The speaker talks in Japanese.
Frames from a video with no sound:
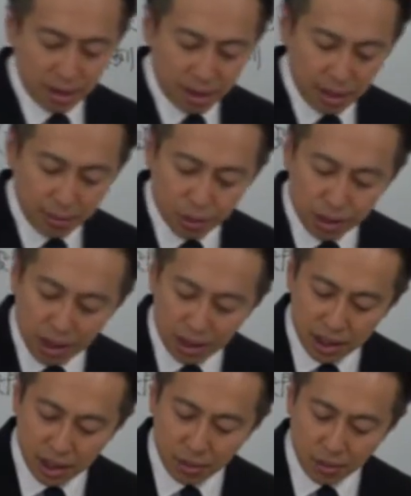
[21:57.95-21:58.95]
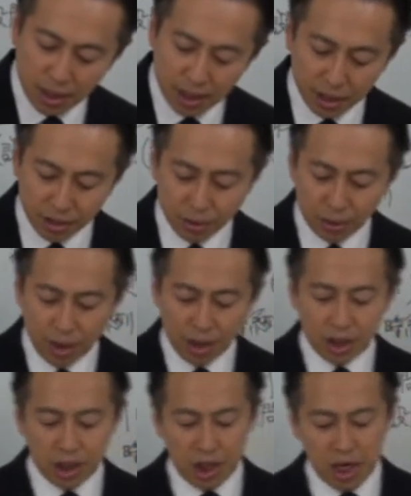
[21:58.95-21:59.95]
なぜ難しいのかっていうと
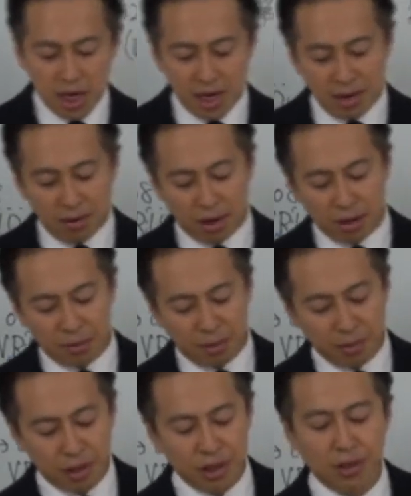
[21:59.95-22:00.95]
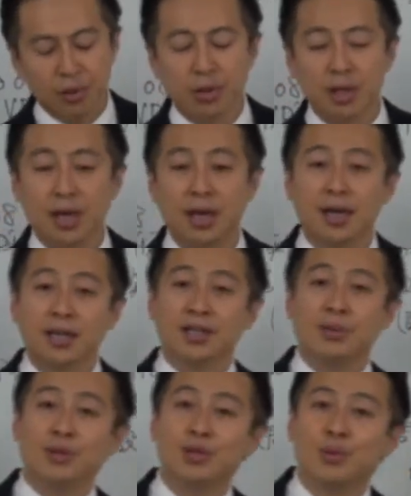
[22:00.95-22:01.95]
新規のアルバム事業って
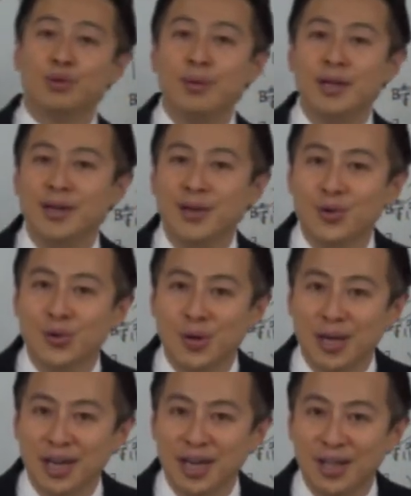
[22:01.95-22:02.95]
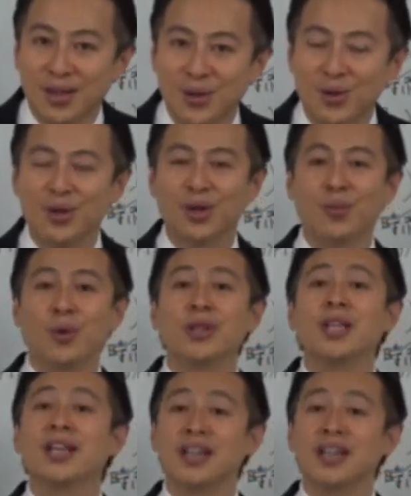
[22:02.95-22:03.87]
そもそもうまくいくのかなというふうに思って